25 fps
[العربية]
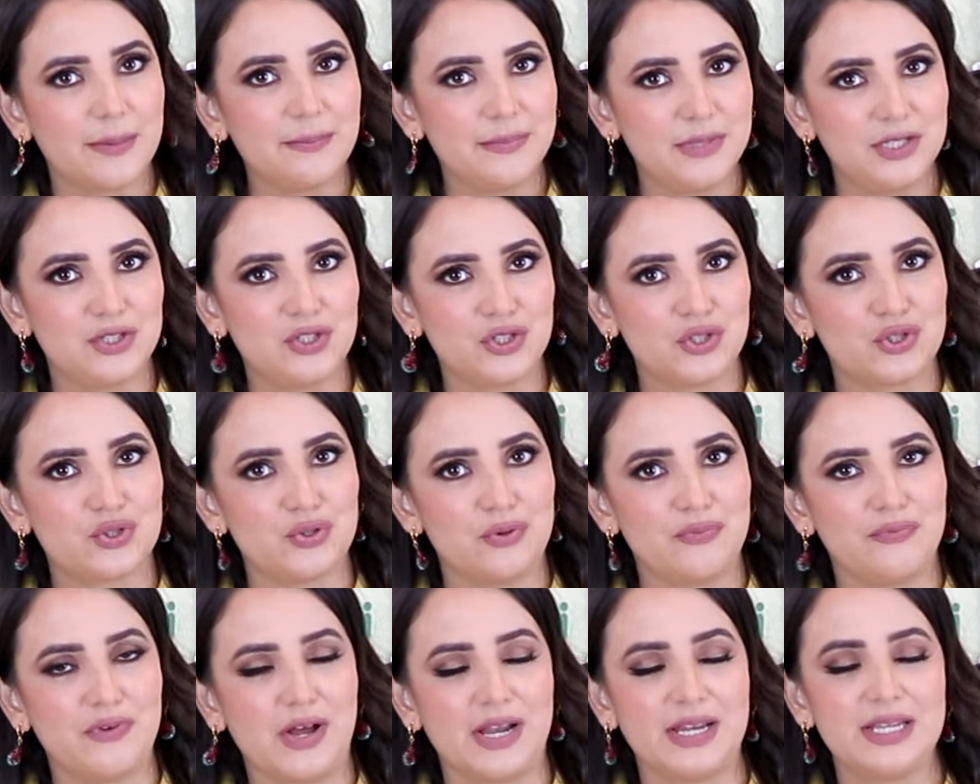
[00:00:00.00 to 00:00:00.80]
كميه
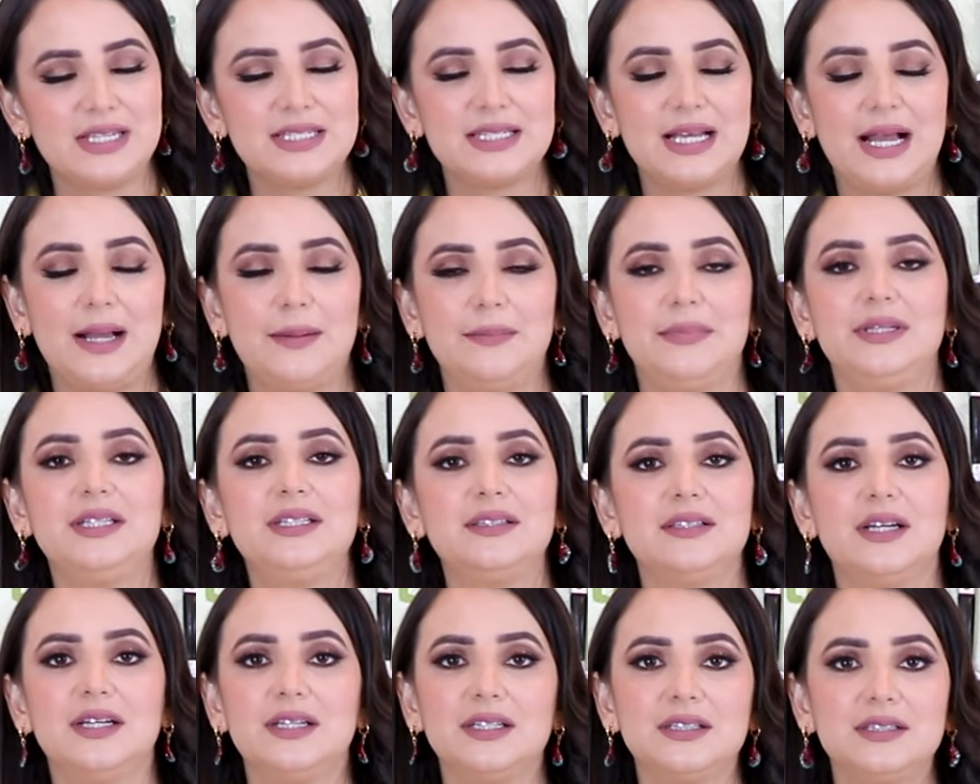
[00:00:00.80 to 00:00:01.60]
الشوفان اذا
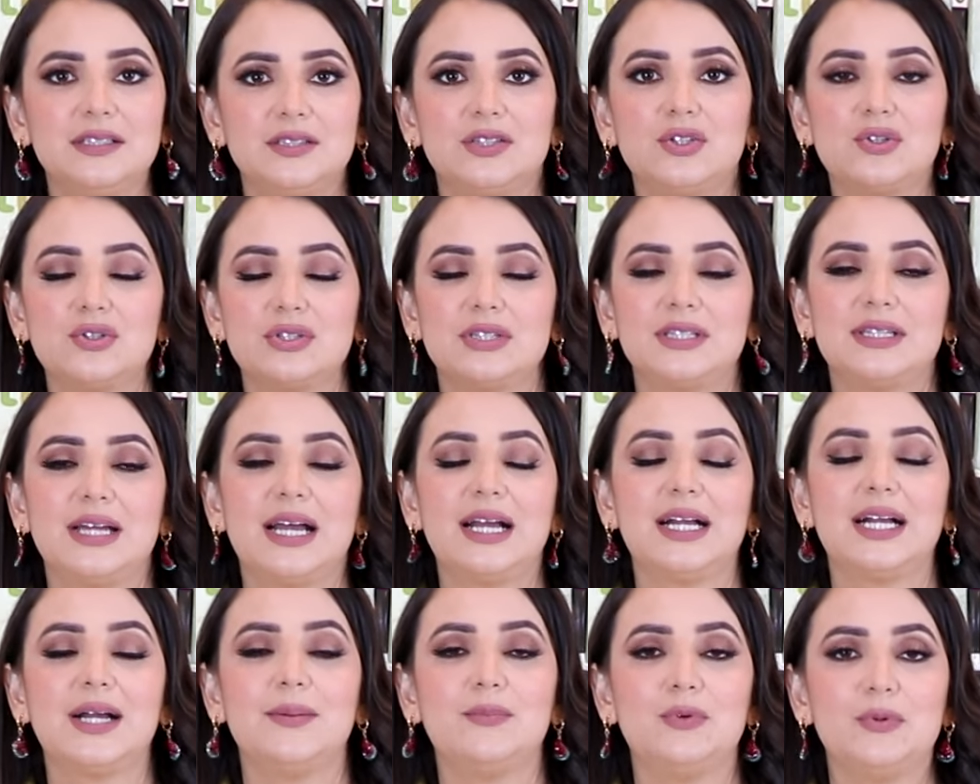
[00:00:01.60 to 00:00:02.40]
عاملين دايت تقدروا
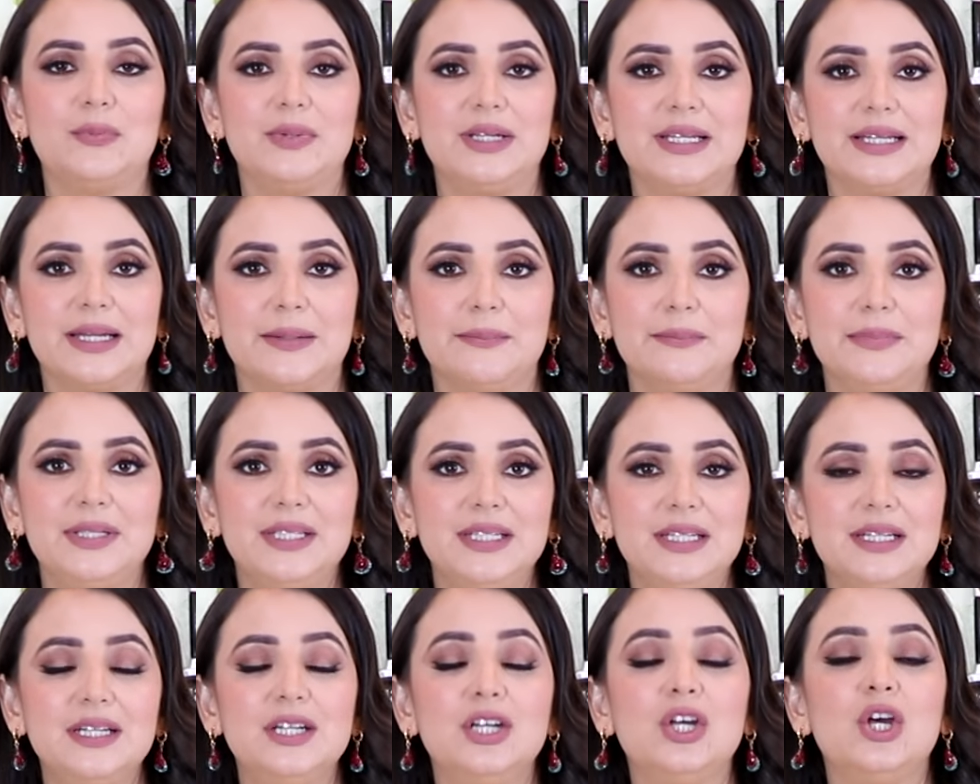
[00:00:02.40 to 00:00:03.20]
تتحكموا
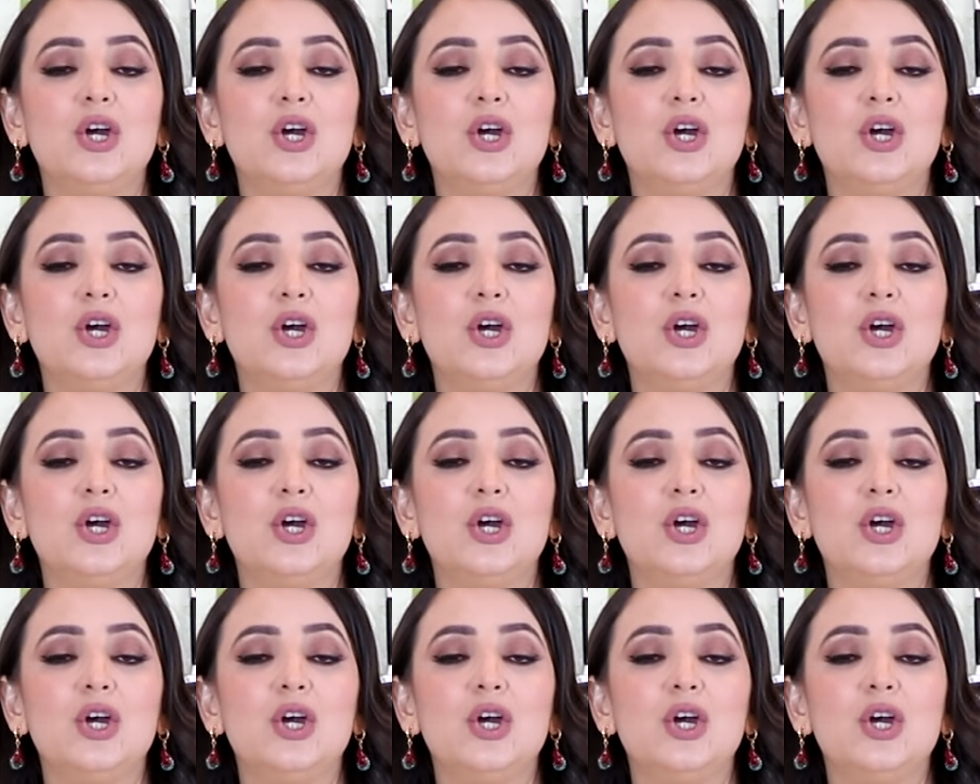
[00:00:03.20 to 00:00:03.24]
بالكميه